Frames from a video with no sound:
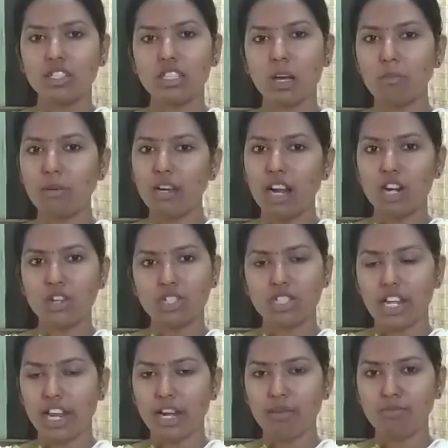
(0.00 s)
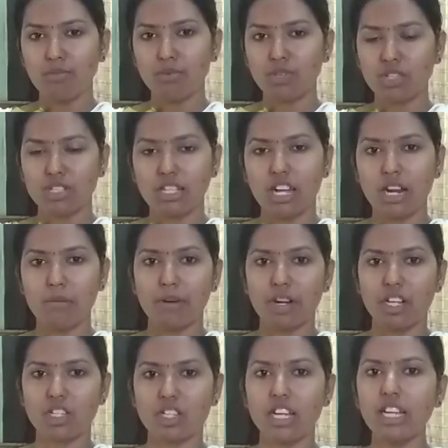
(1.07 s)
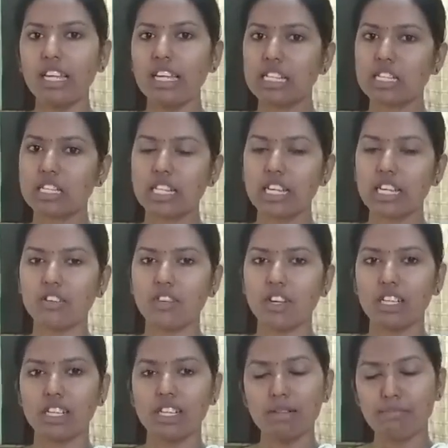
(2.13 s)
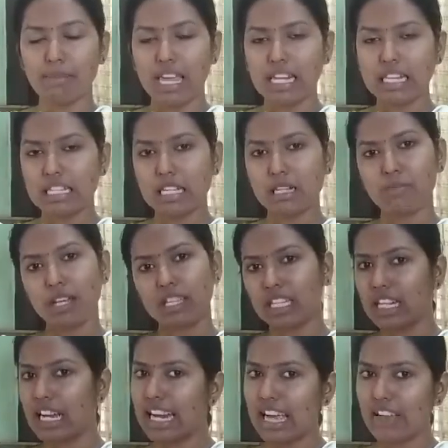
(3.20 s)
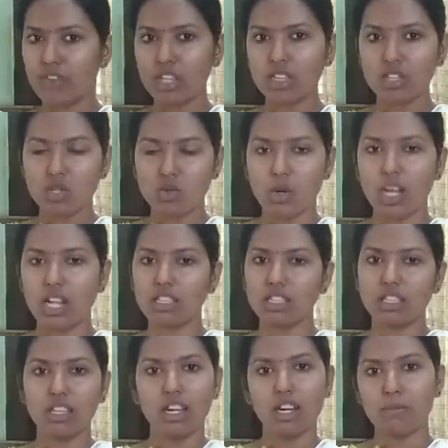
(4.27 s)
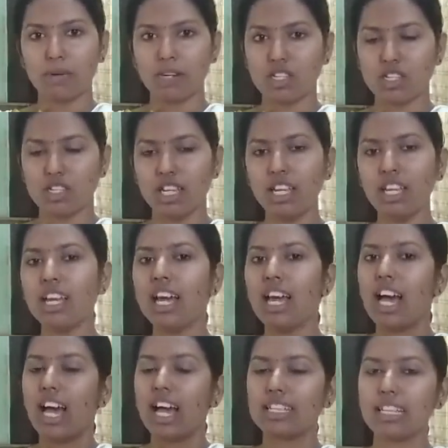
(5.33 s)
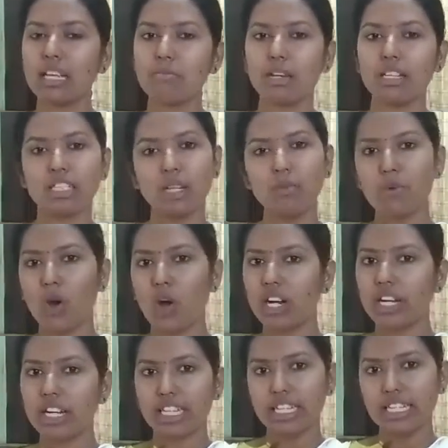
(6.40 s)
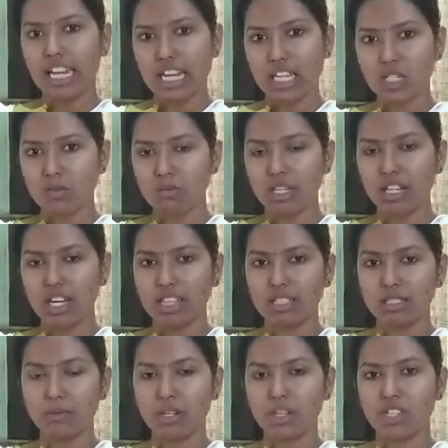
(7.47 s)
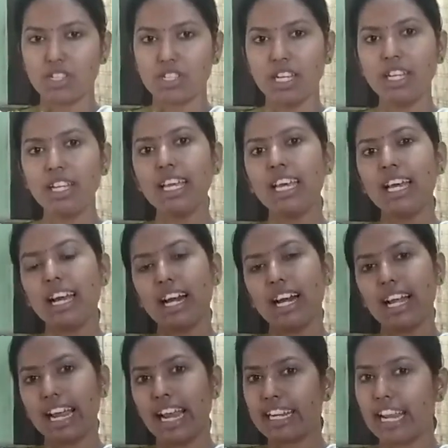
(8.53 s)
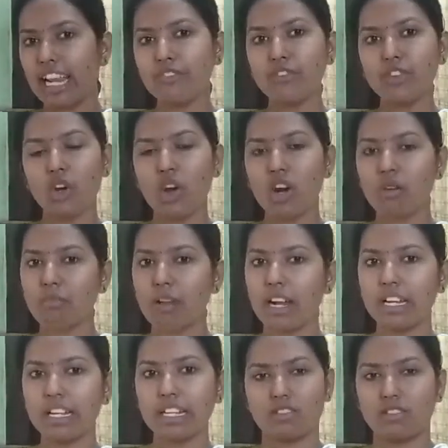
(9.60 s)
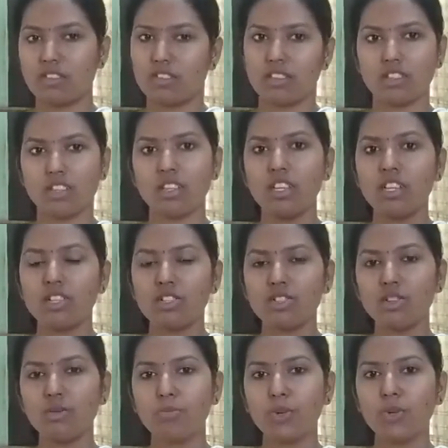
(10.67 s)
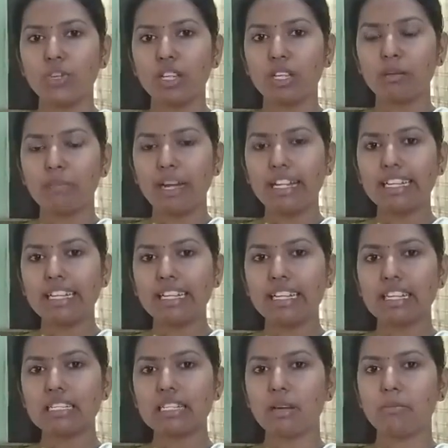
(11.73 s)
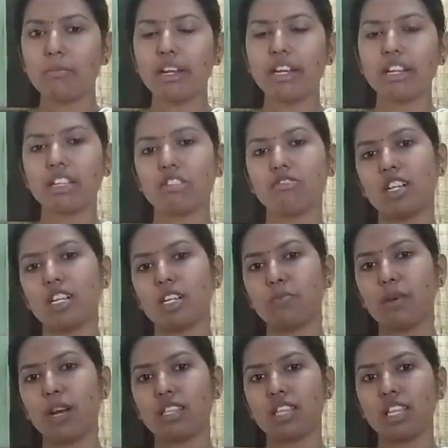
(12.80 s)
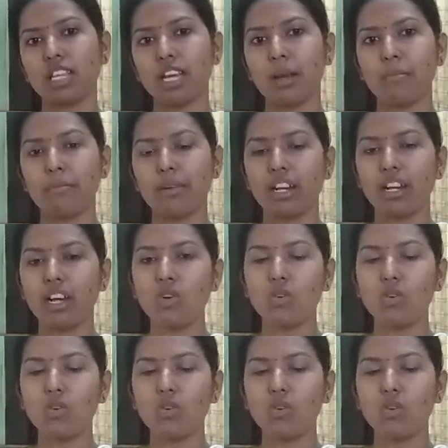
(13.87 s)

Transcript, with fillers: ஸோ தமிழ்நாடு ஸ்டேட் புக்ஸ் தான் நான் படித்தேன் ஹிஸ்ட்ரிக்கு வந்துட்டு மெயின்ஸுக்கு பார்த்தீங்கன்னா லெவன்த்து டுவெல்த்து தான் நான் படித்தேன் அதே மாதிரி பாலிட்டிக்கு லக்ஷ்மிகாந்த் படித்தேன் என் என்விரான்மெண்ட்டு ஸோ இப்போ உங்களுக்கு மெட்டீரியல்ஸ் அப்படின்றது வந்துட்டு பார்த்தீங்க அப்படின்னா